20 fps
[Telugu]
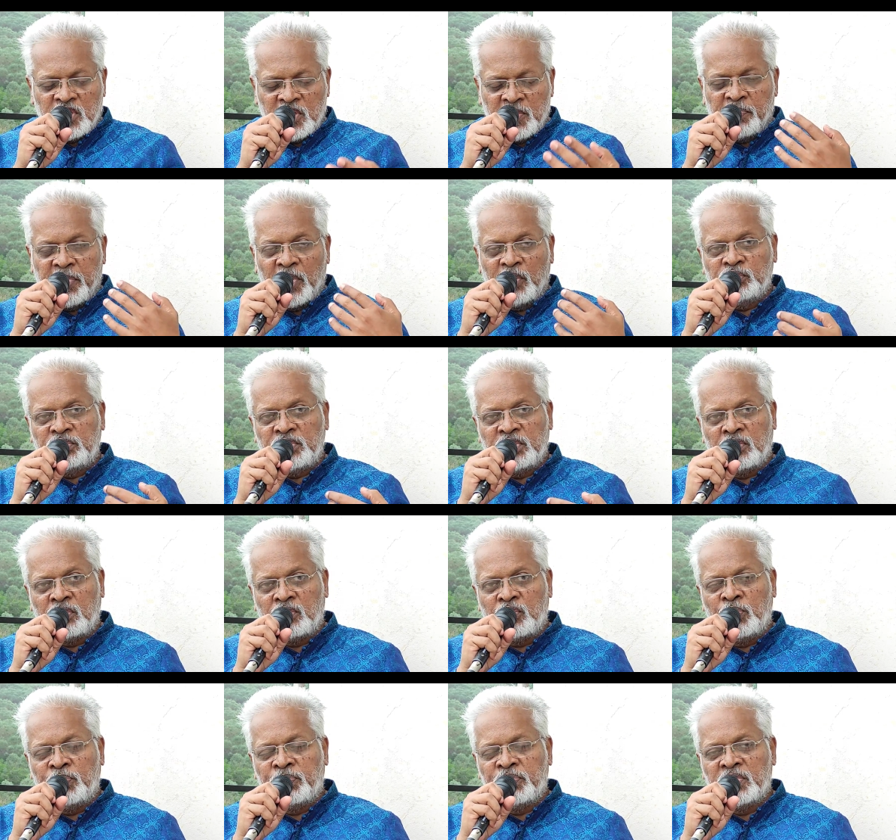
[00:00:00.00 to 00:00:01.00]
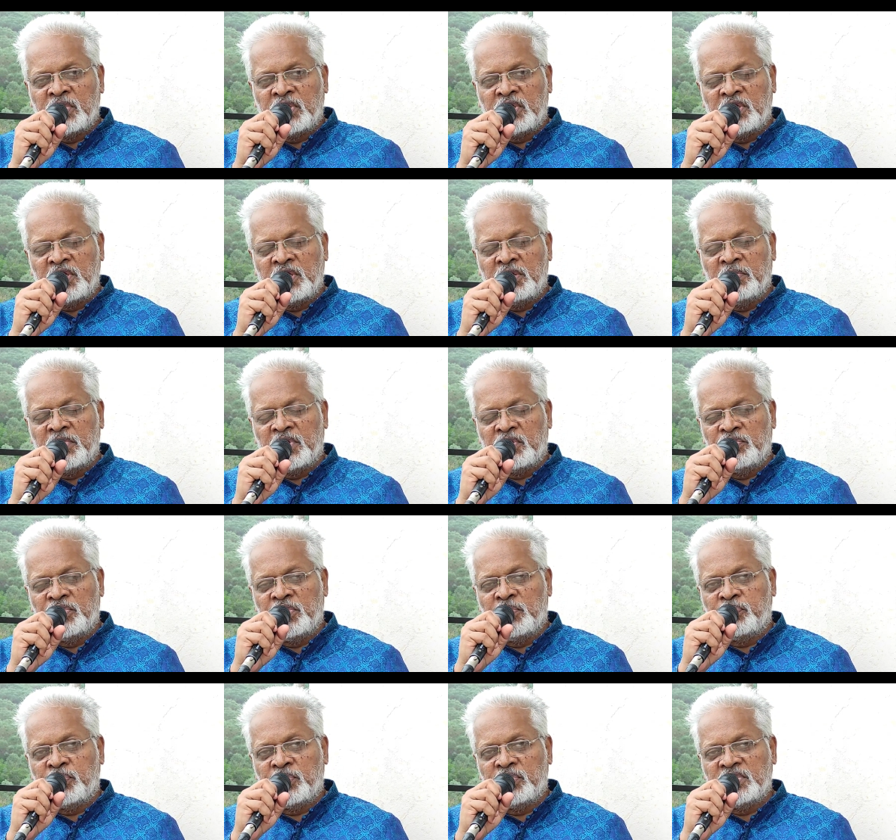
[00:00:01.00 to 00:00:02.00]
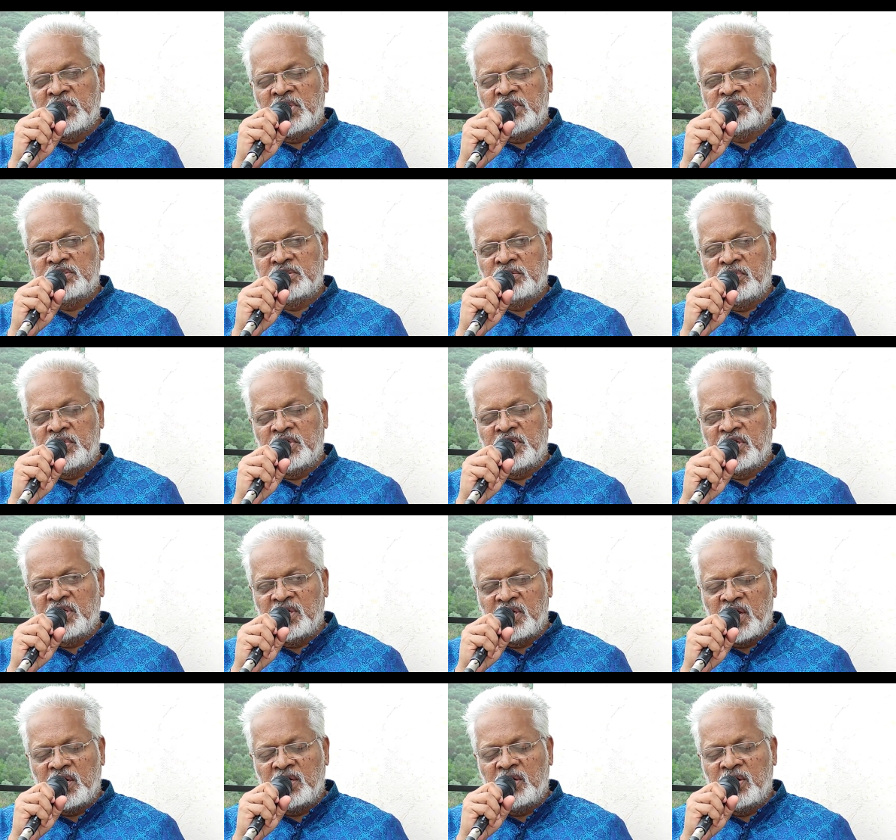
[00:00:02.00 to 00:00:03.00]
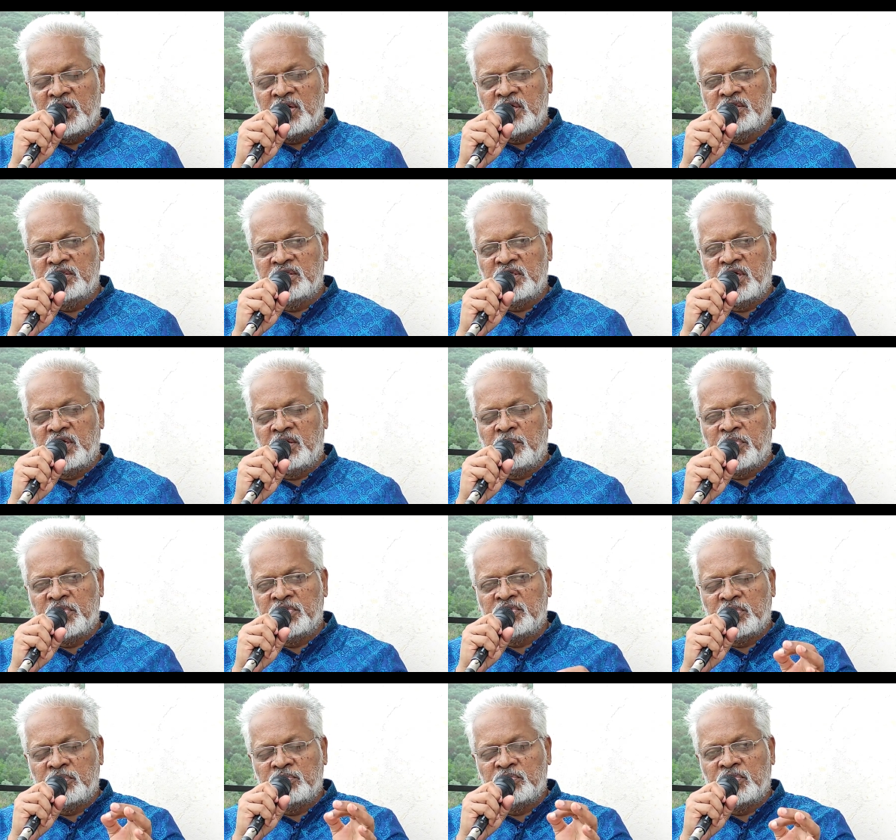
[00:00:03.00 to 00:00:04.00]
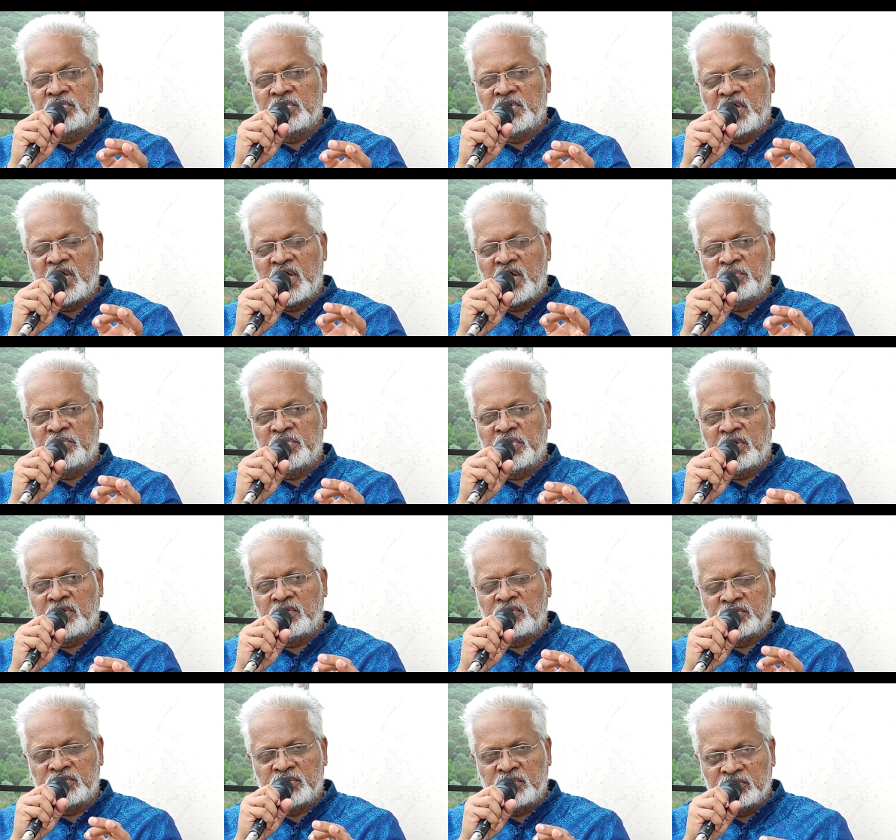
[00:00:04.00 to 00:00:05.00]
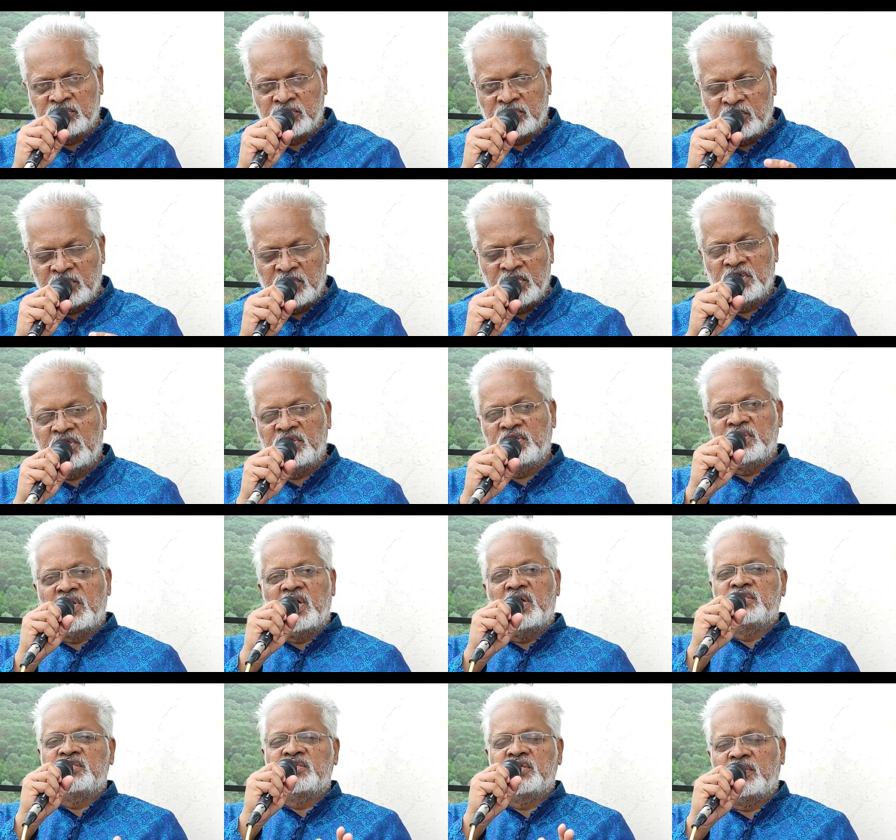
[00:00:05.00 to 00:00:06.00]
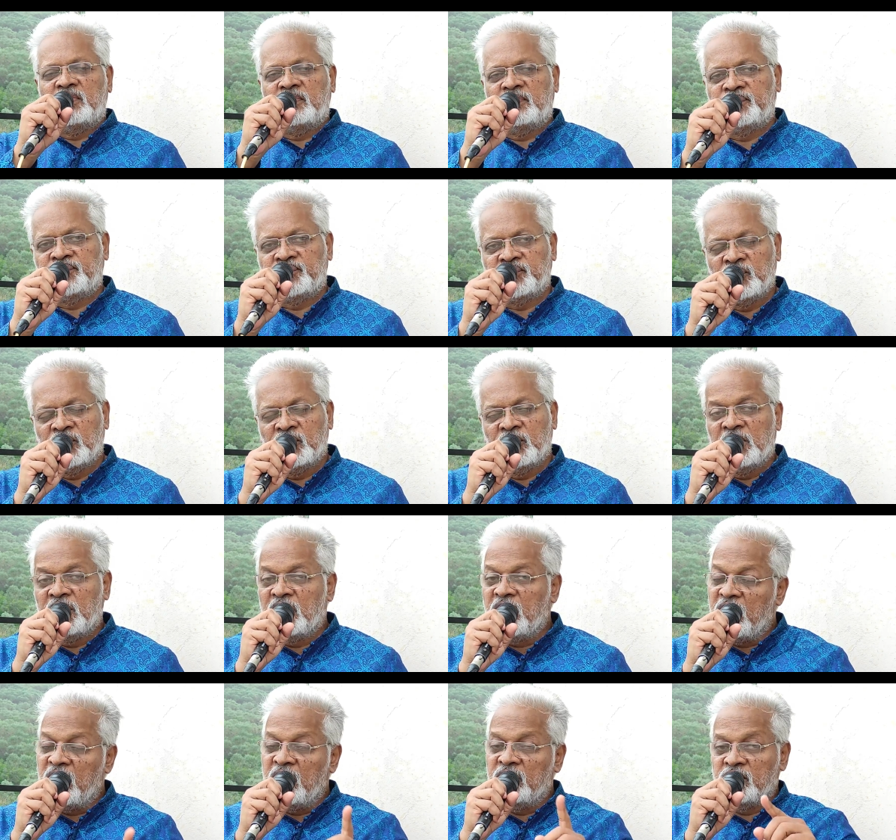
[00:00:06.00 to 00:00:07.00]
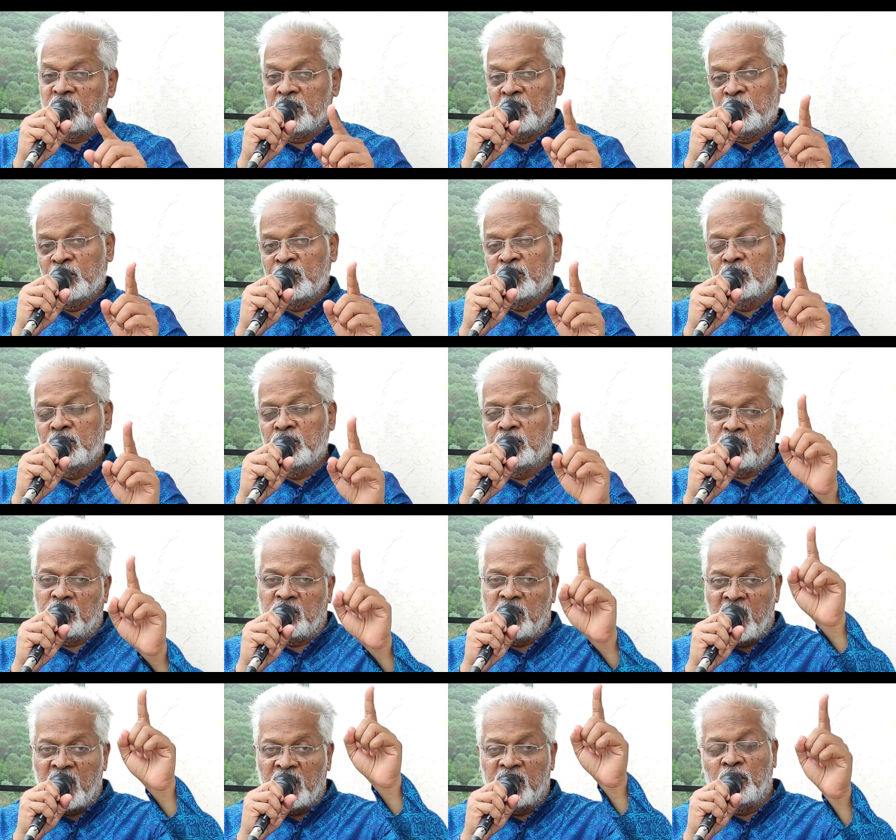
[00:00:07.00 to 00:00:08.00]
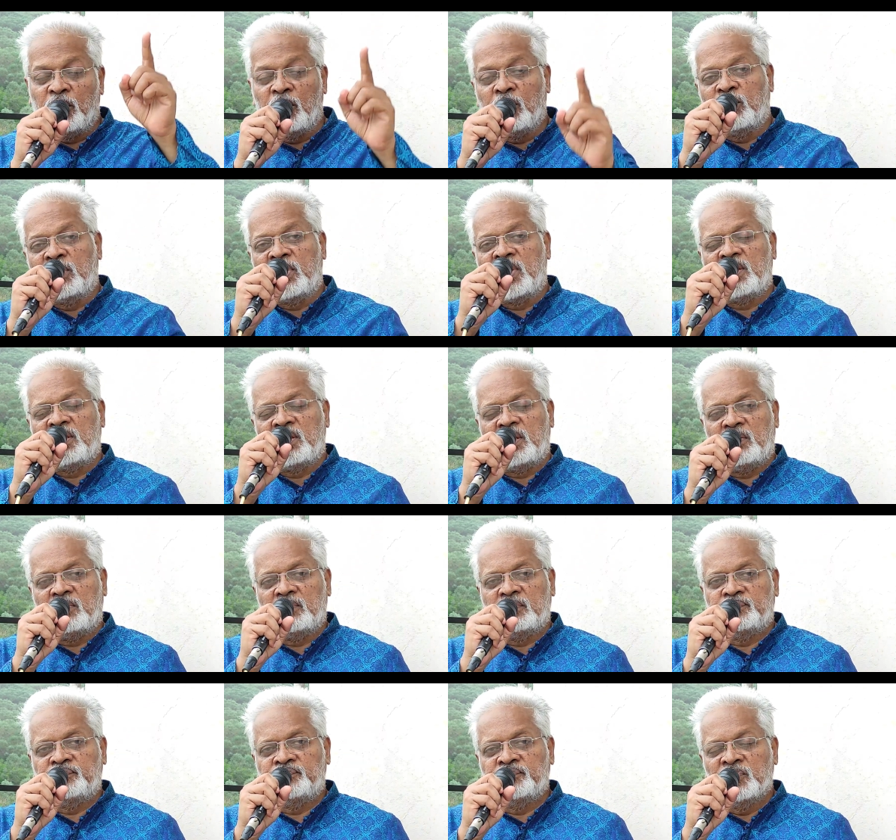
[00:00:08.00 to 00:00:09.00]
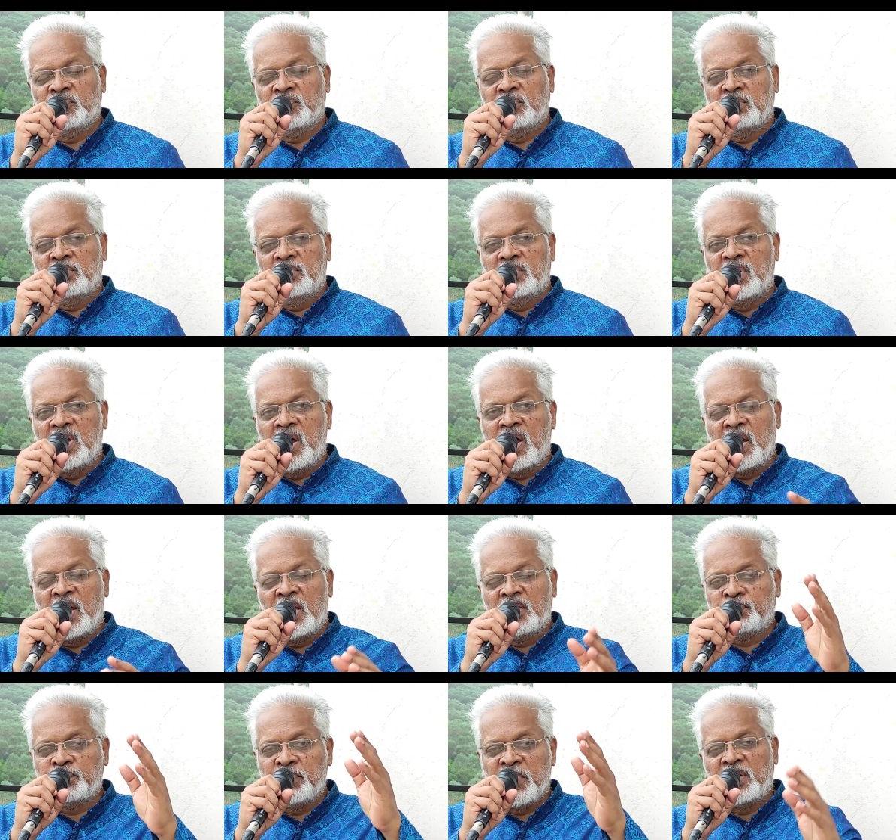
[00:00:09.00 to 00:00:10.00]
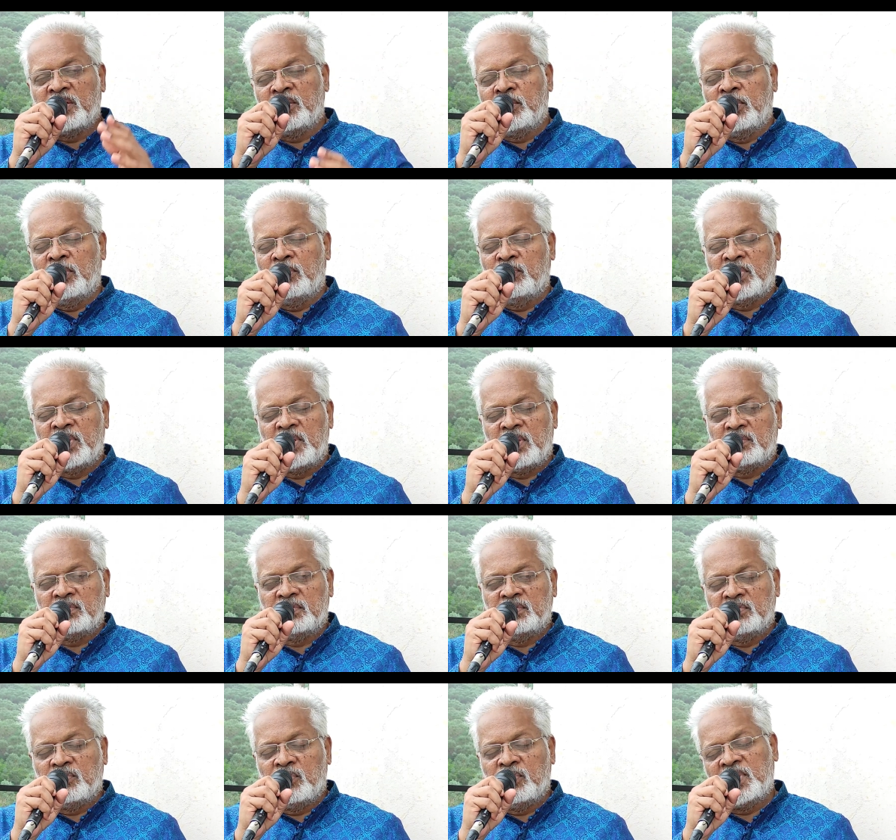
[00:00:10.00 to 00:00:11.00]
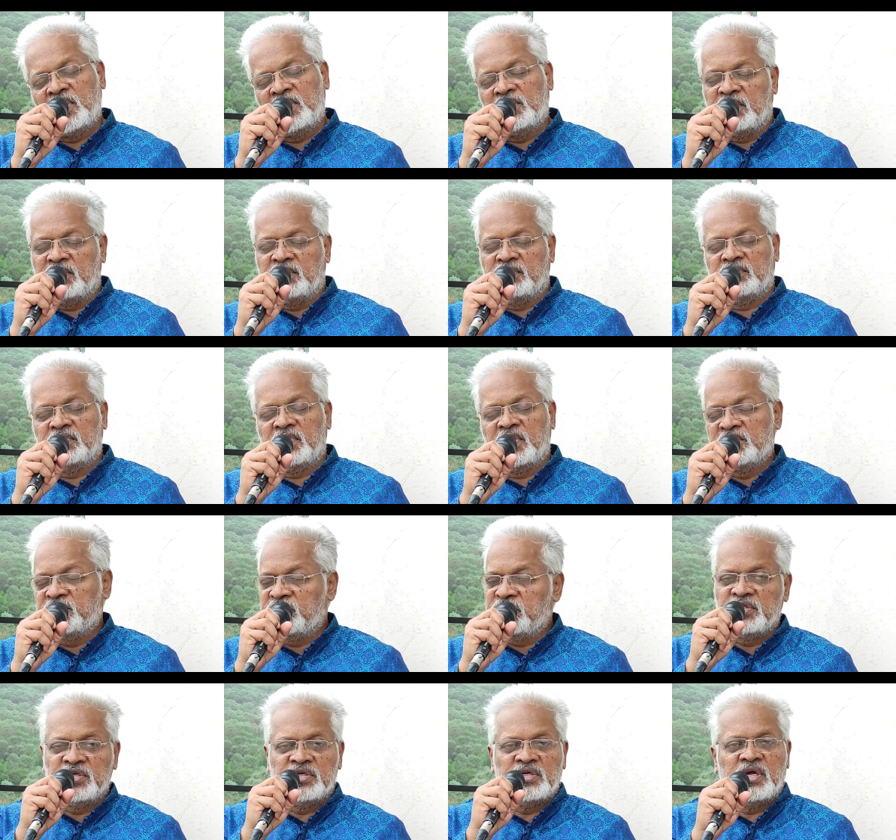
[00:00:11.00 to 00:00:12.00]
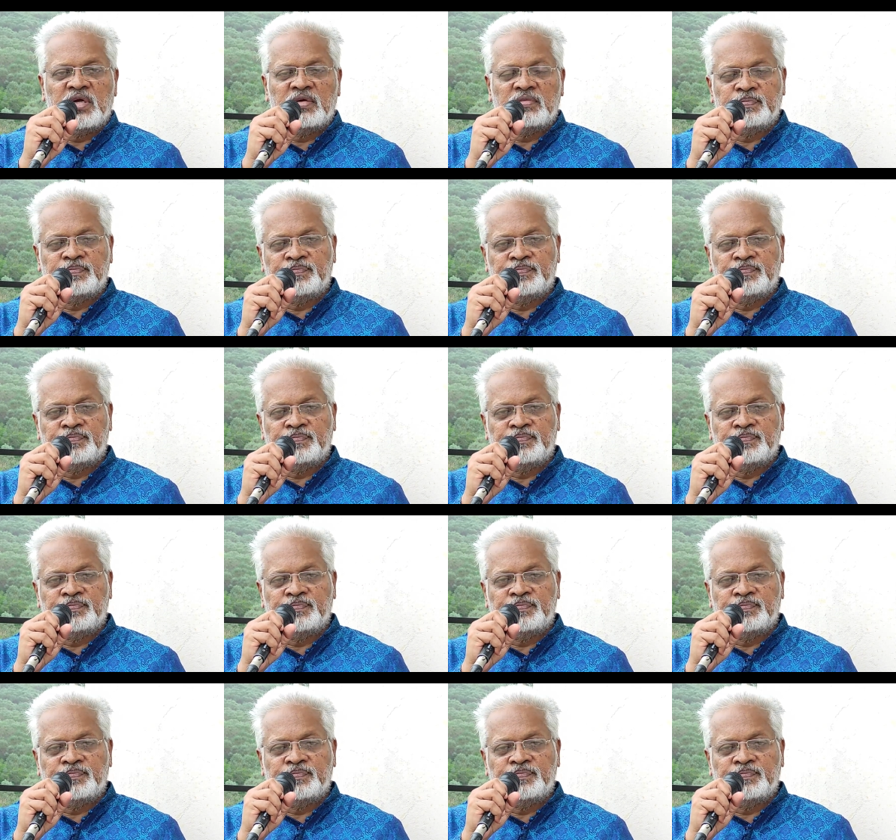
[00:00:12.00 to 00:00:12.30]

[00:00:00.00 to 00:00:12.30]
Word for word: ఈ భౌతిక రూపాన్ని మనం ఎప్పుడు దాల్చామంటే నన్ను అడిగితే పంతొమ్మిది వందల యాభై ఆరో సంవత్సరంలో నేను దాల్చాను కానీ అంతకుముందు ఆయనలో ఉన్నాను నేను నా ఆత్మ ఆయనలో ఉన్నారు ఉన్నది ఖచ్చితంగా